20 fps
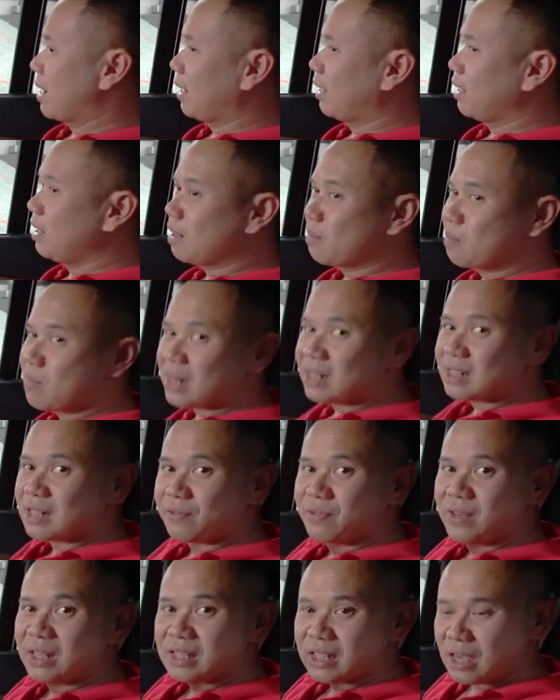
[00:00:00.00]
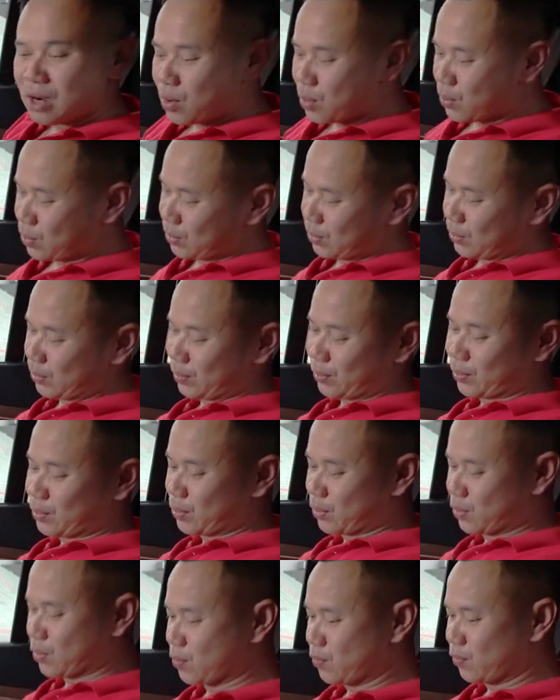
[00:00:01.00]
hãy liếc mắt ra phía sau
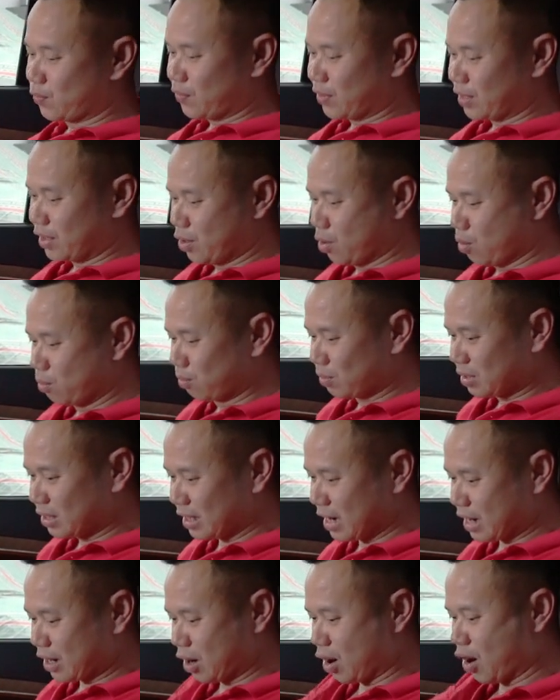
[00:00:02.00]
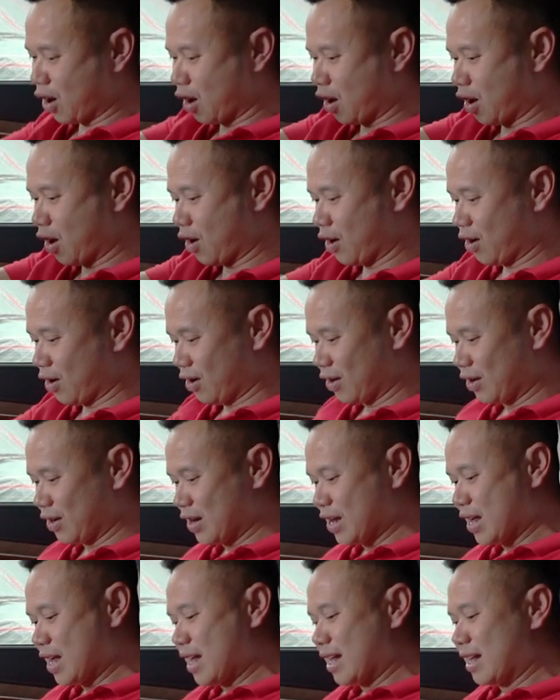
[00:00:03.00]
cùng với hùng xe cỏ
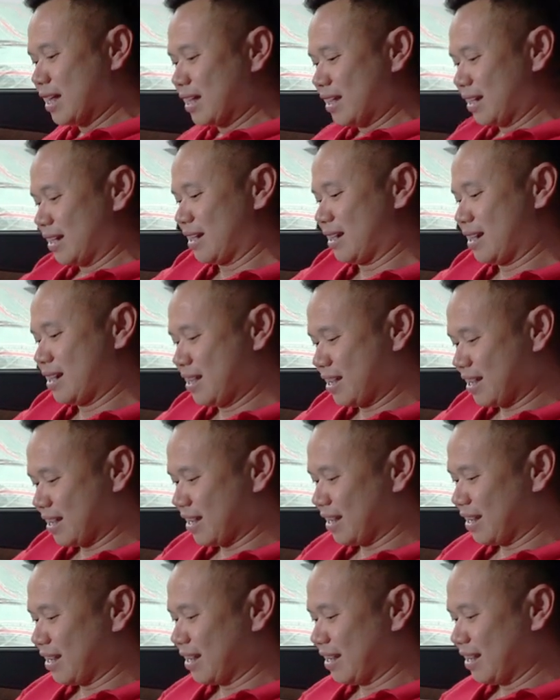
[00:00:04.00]
để